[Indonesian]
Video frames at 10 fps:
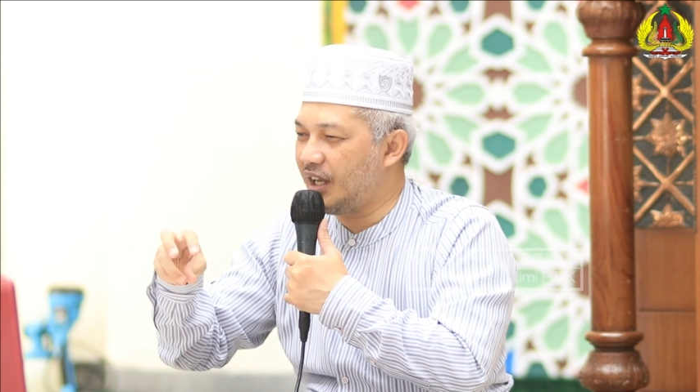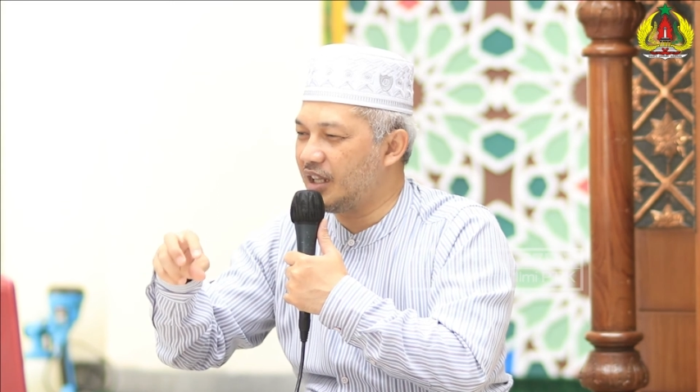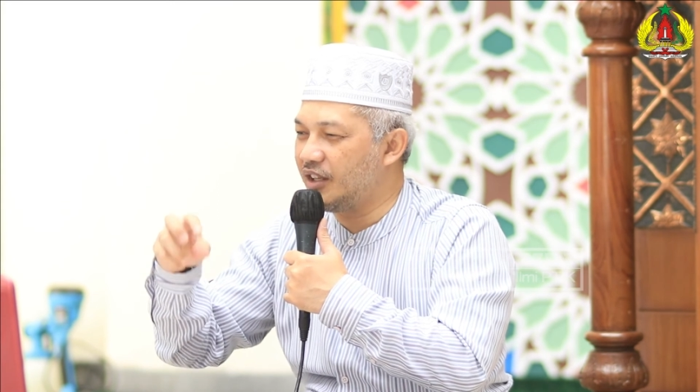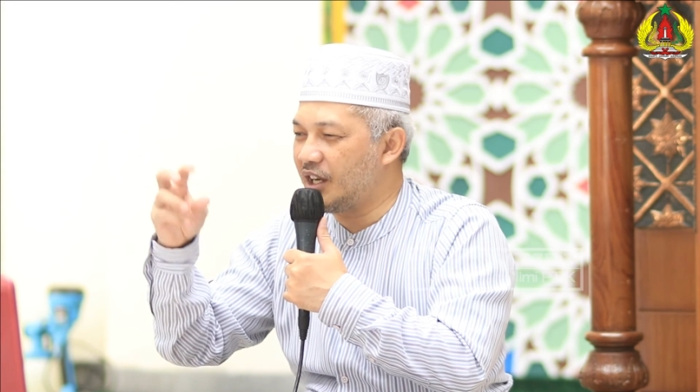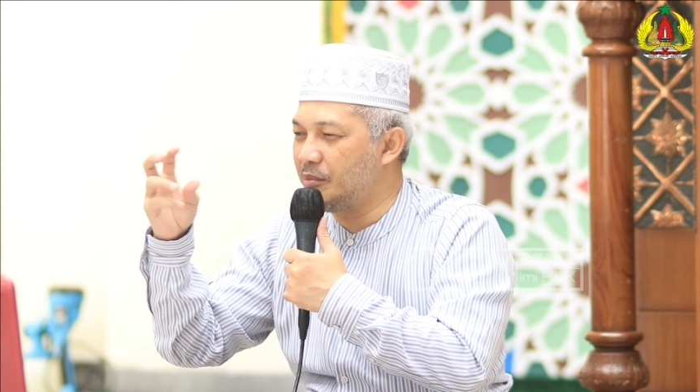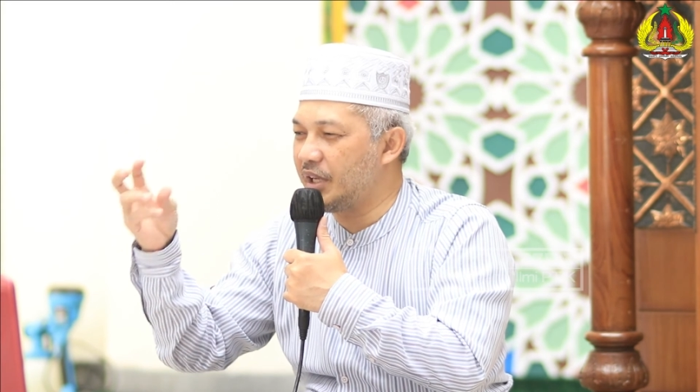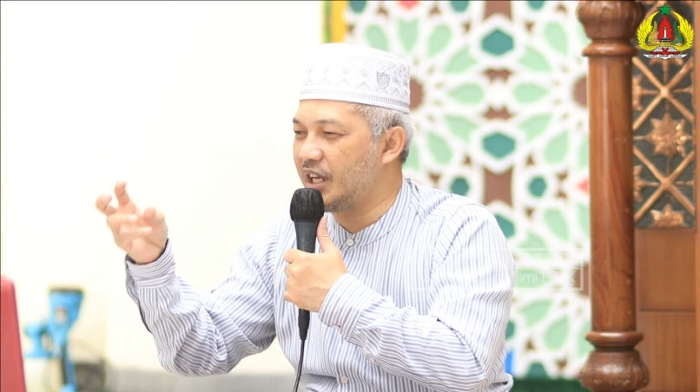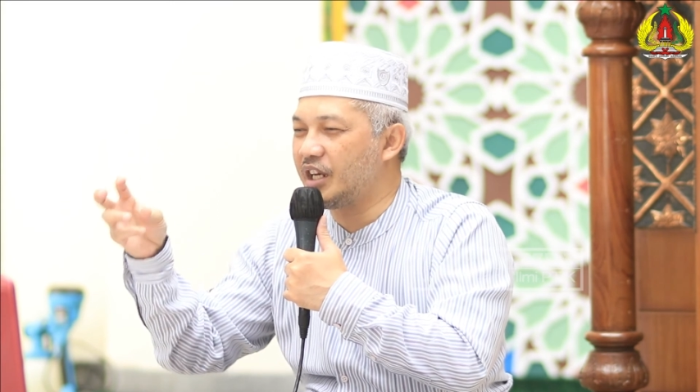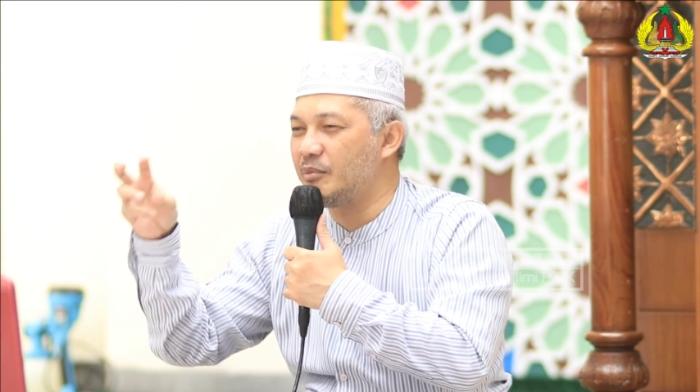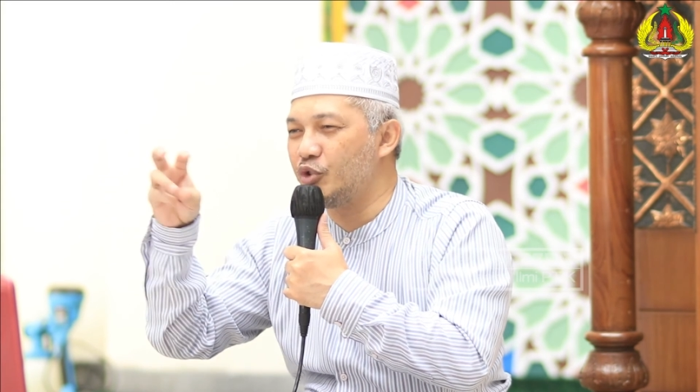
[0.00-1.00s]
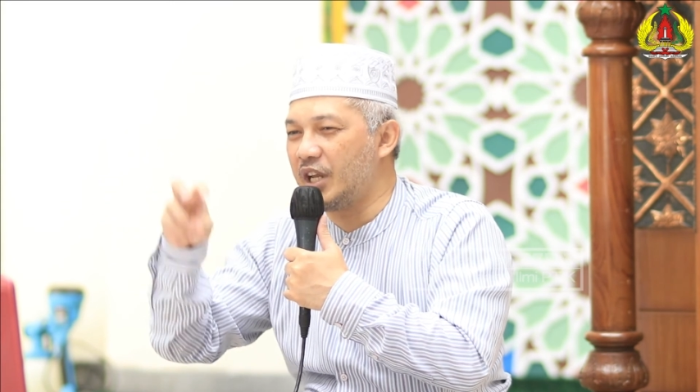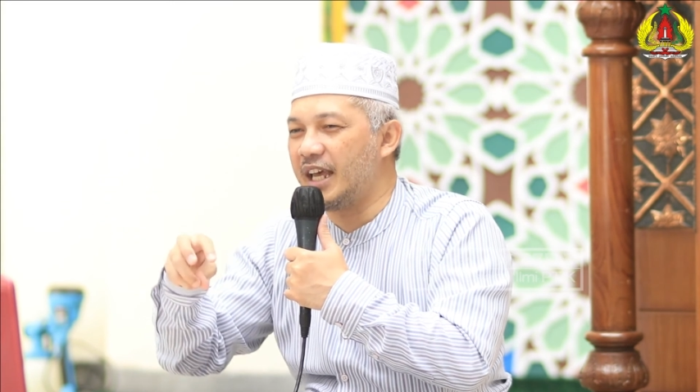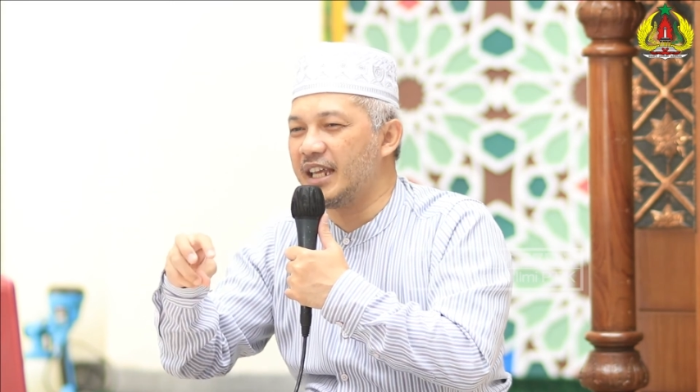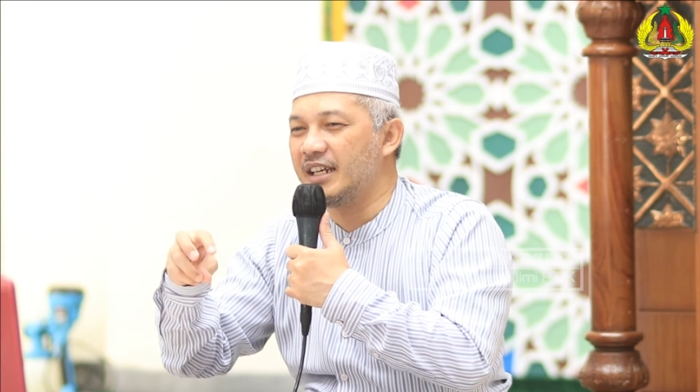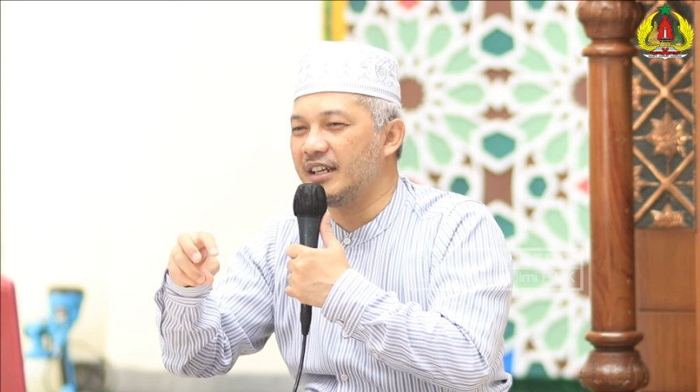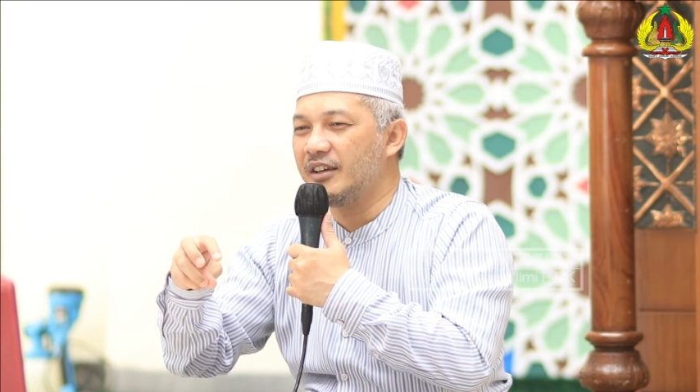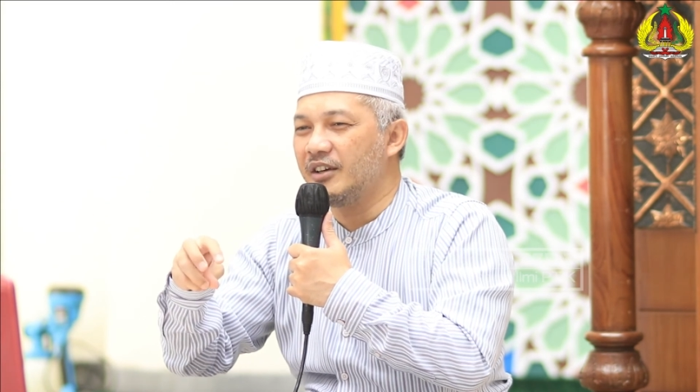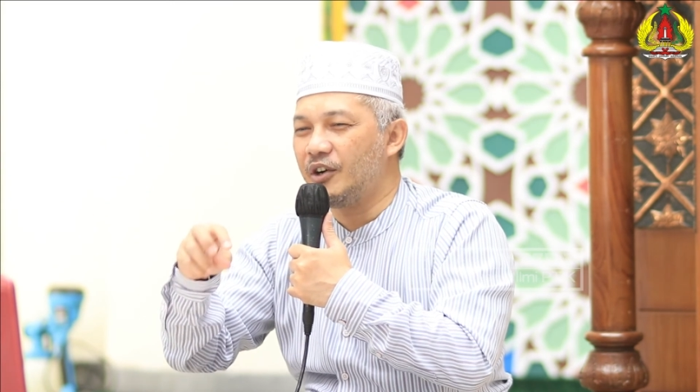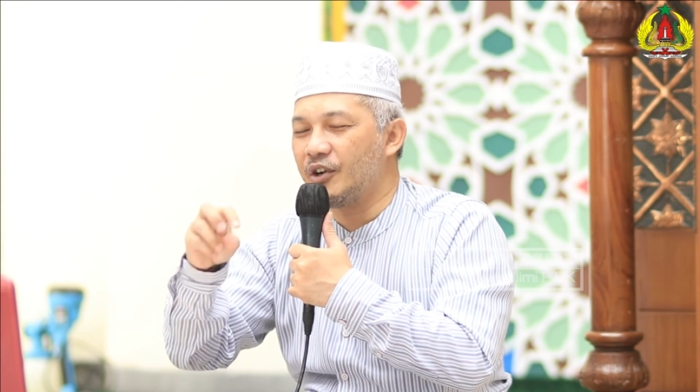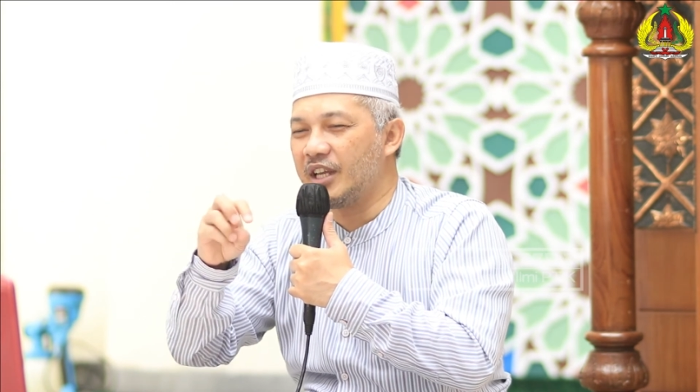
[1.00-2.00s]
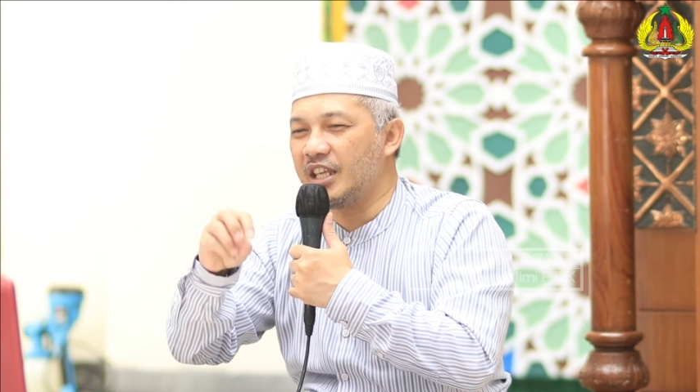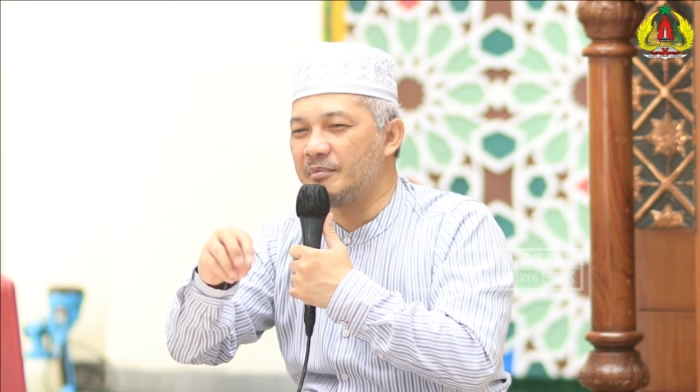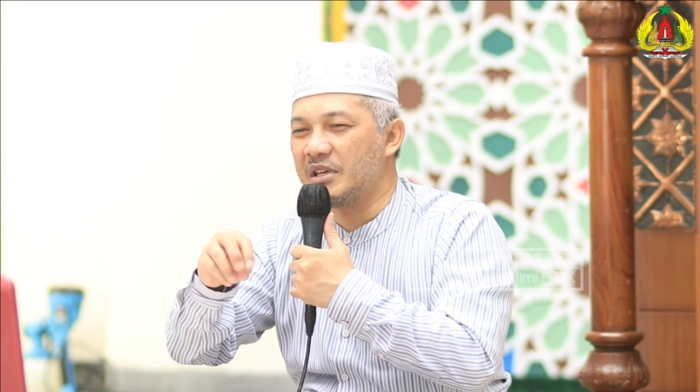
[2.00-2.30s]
Allah akan memberikan kemudahan orang yang